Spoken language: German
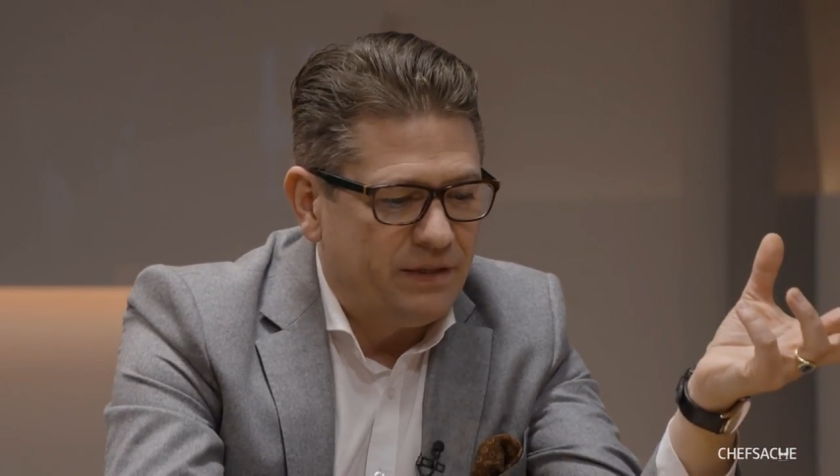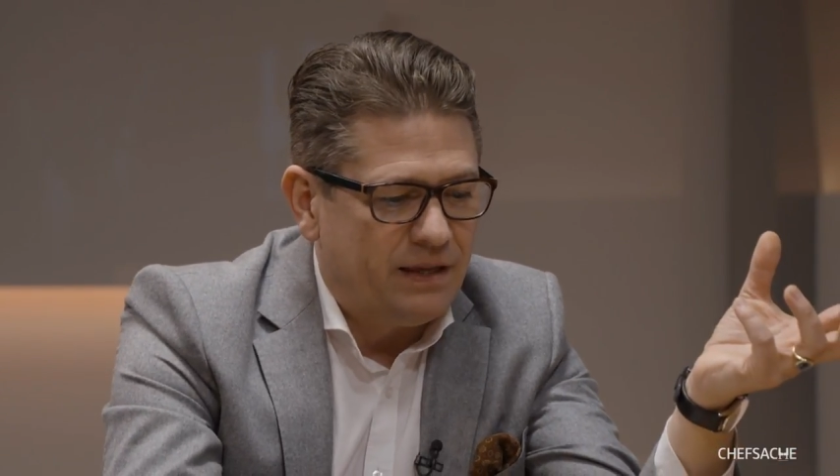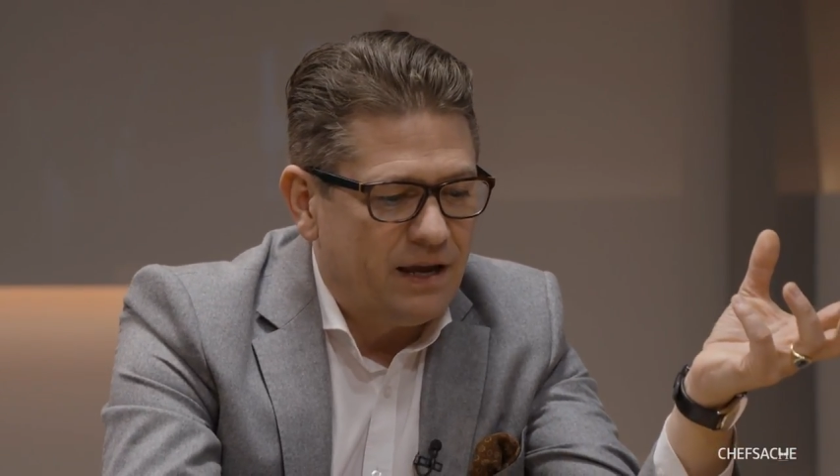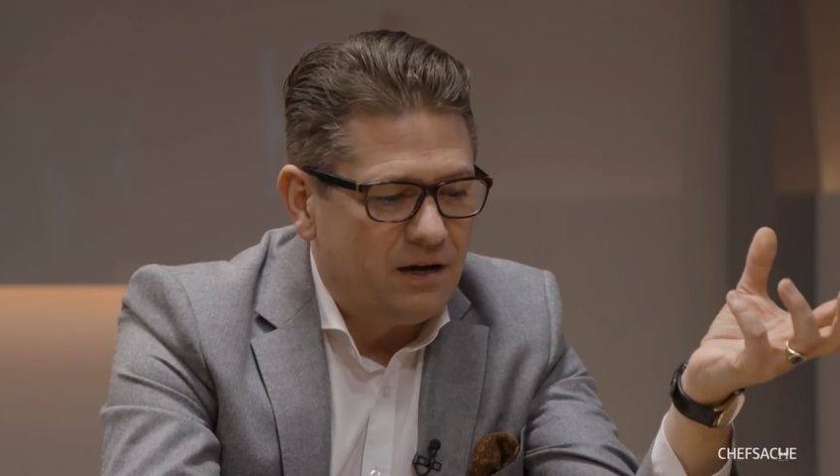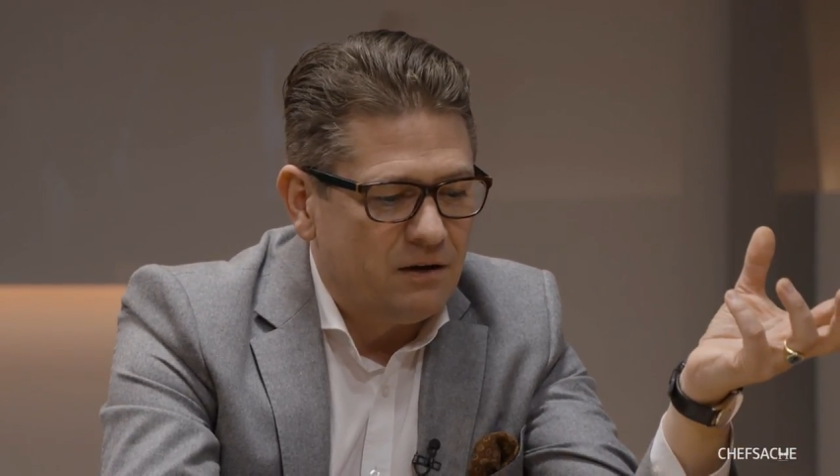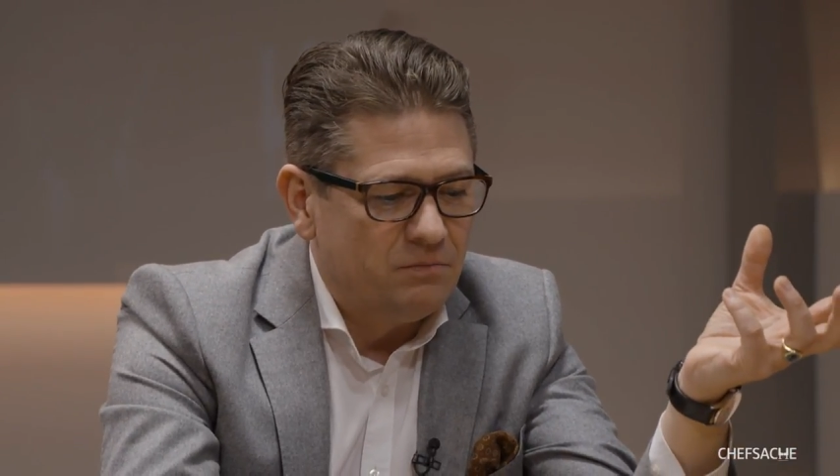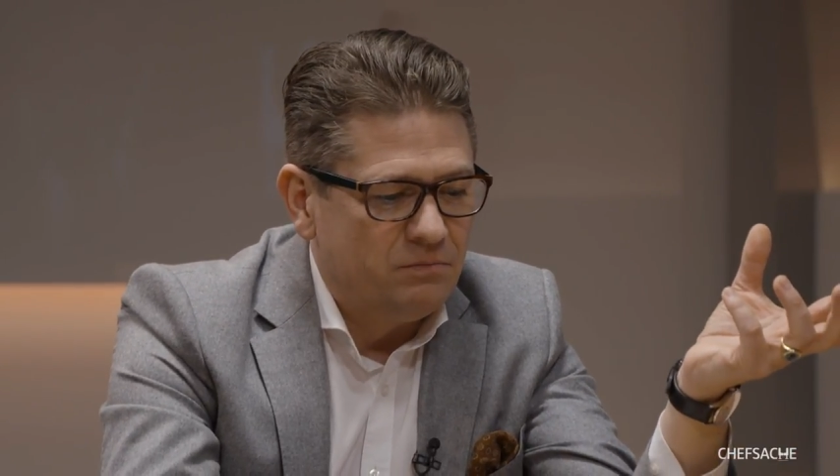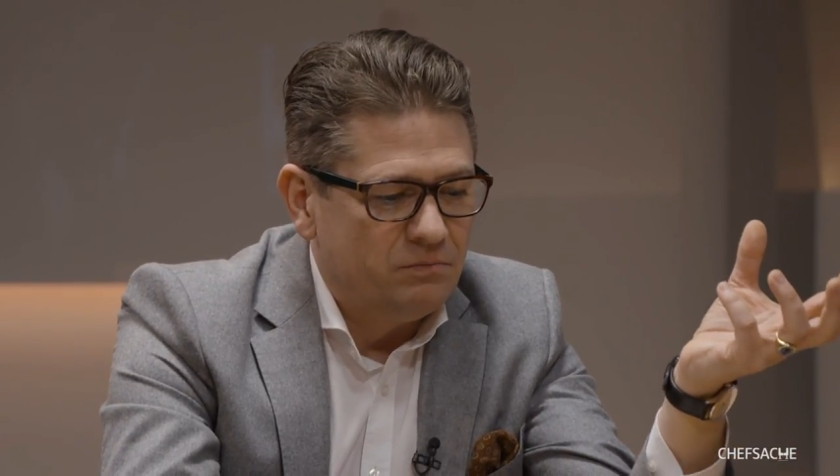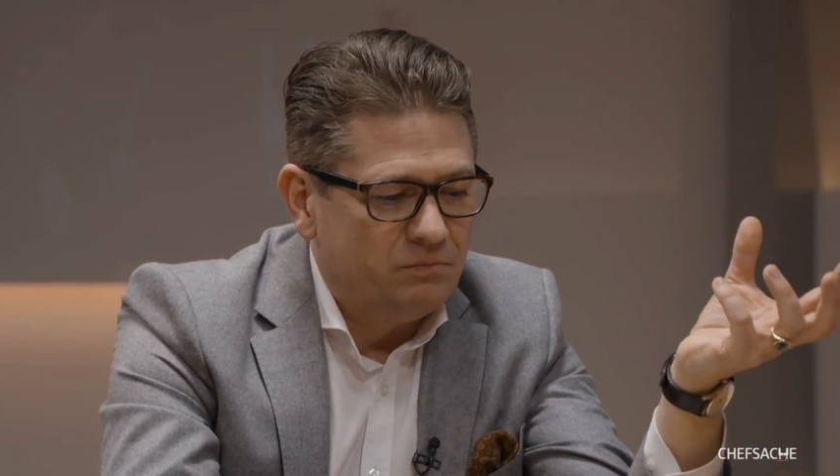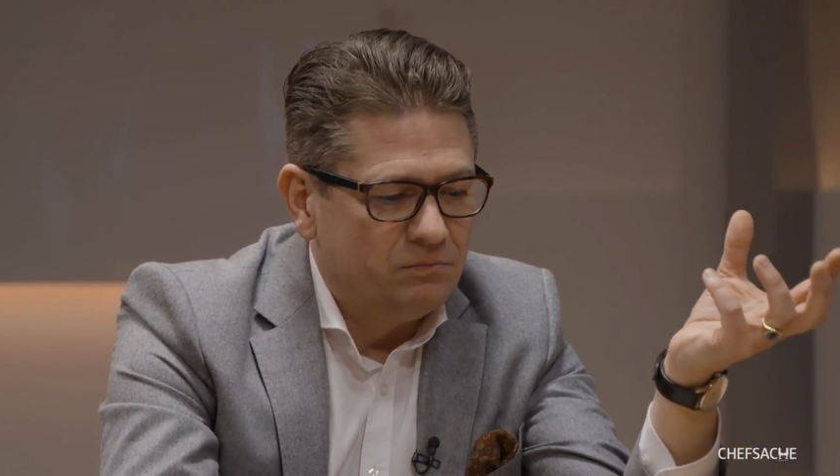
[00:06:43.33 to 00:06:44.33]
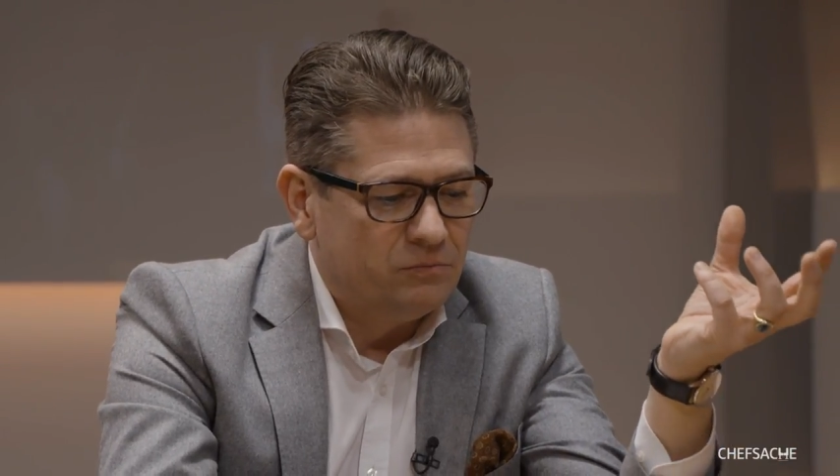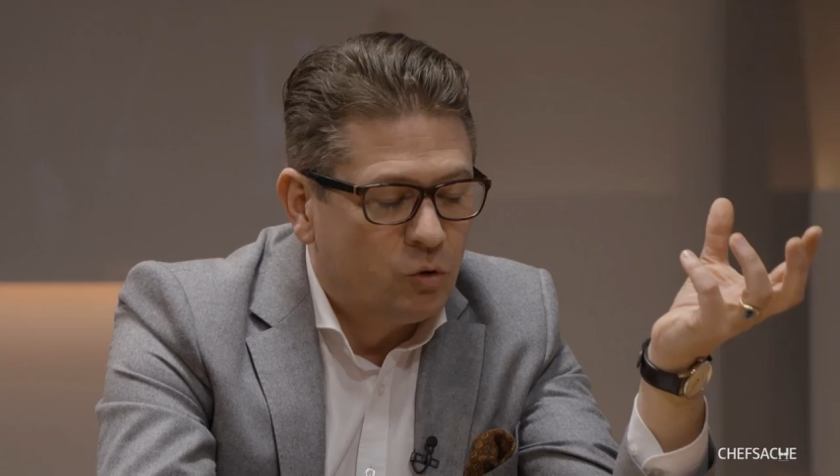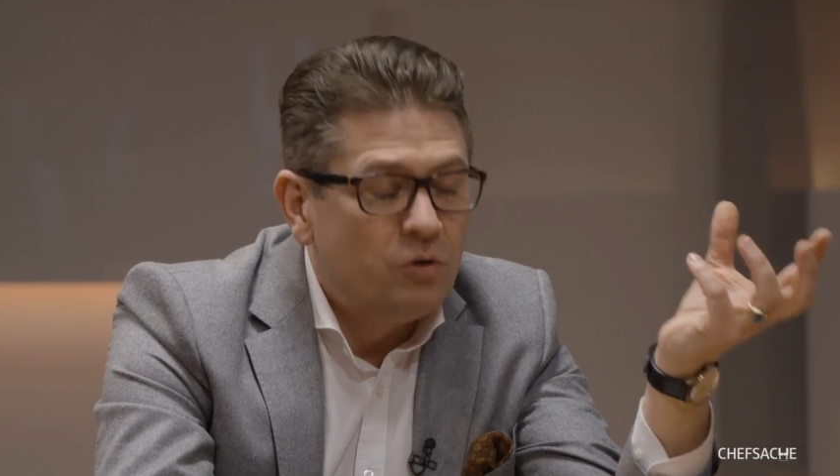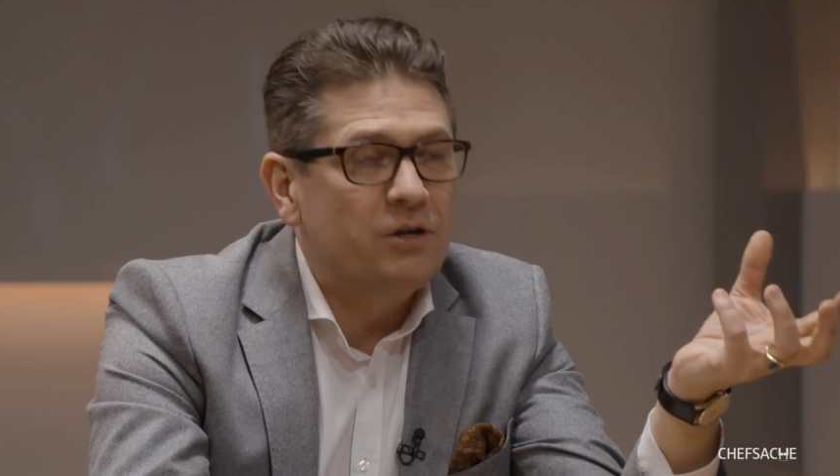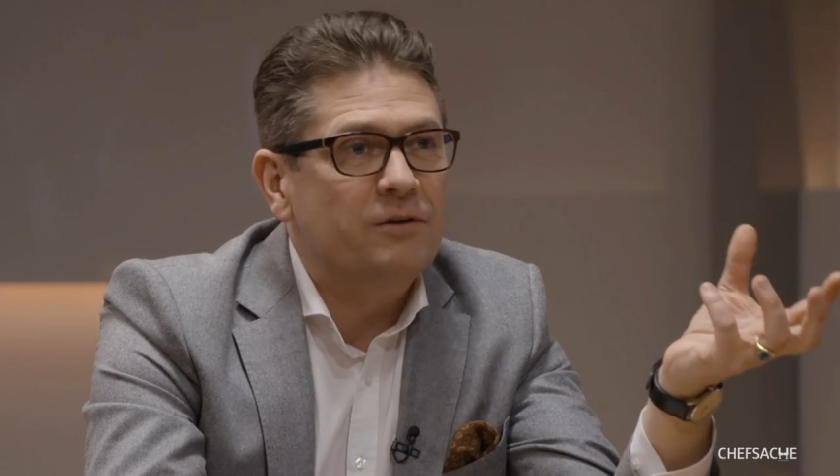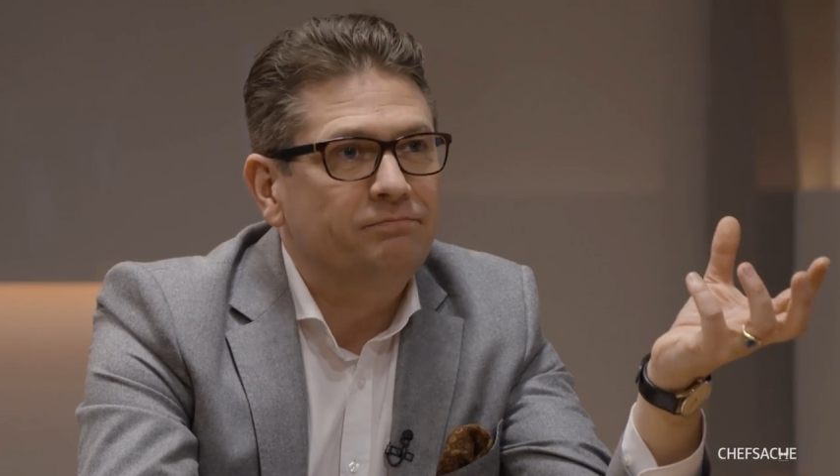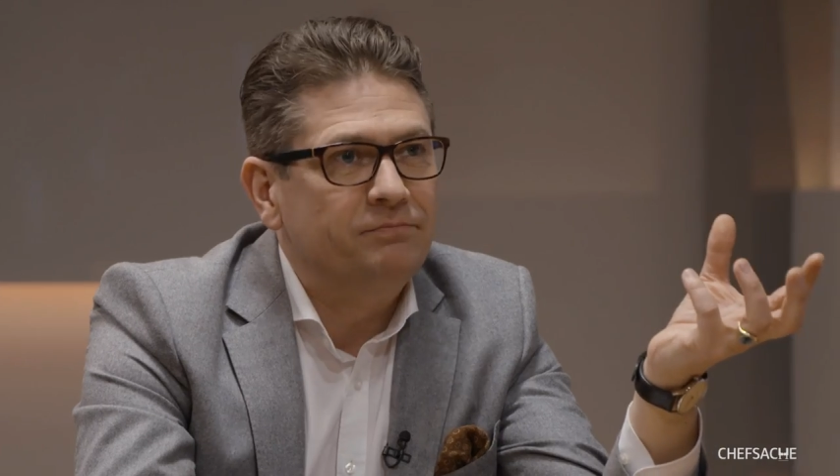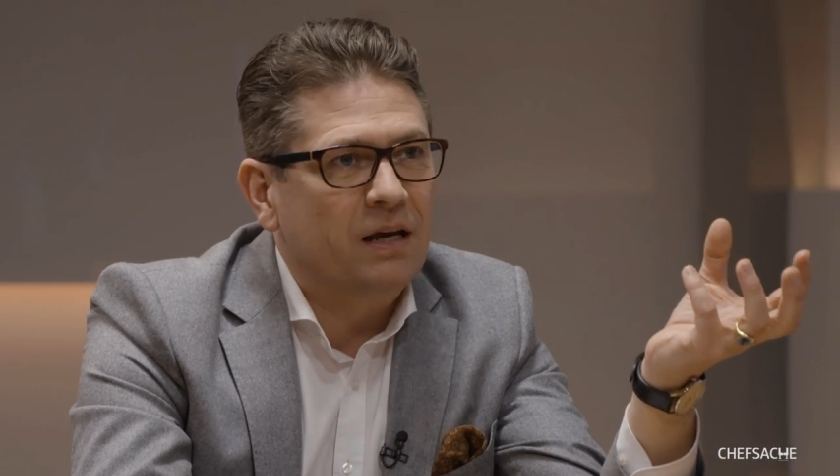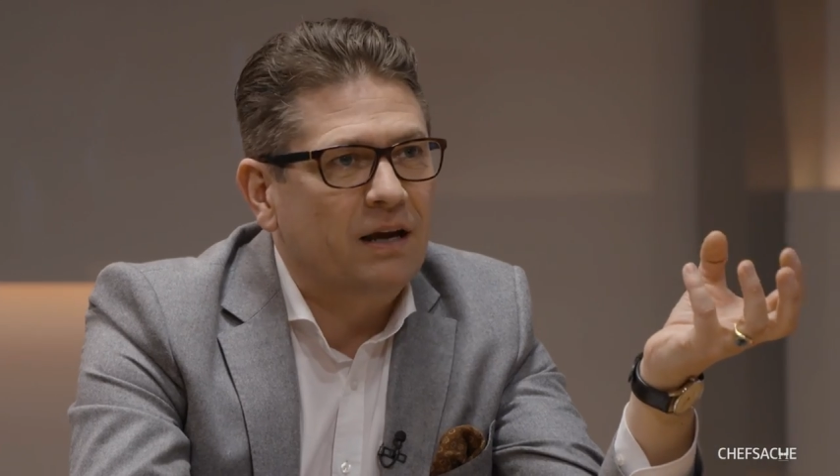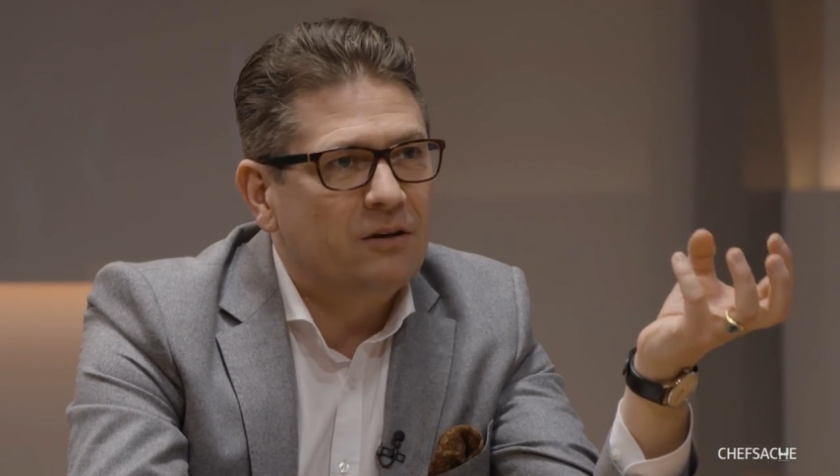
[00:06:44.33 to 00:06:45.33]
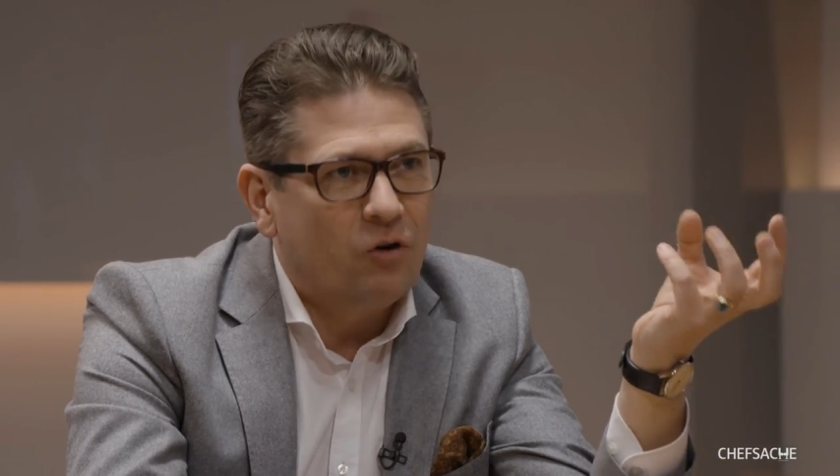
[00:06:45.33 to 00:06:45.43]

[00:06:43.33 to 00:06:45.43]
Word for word: der Kunde, der kann